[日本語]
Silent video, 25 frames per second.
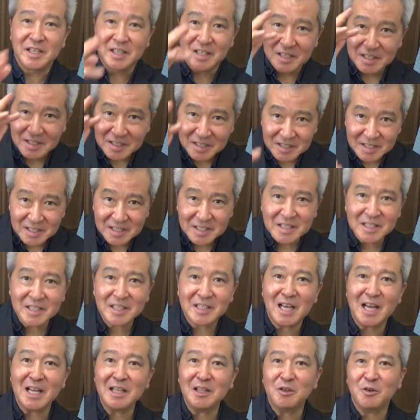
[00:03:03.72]

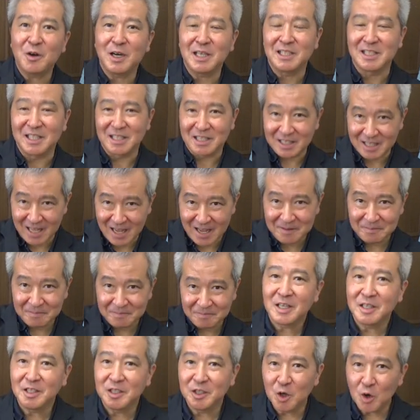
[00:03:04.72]
3の合図ですね。
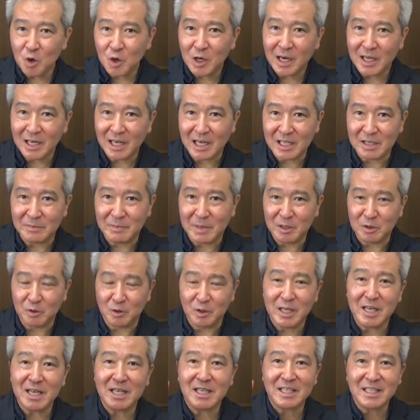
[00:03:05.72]
4から始まるの
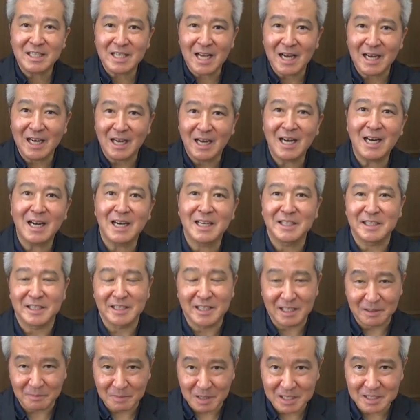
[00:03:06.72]
で、3が合図に
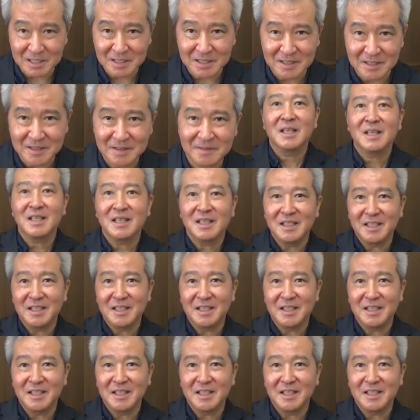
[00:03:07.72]
なります。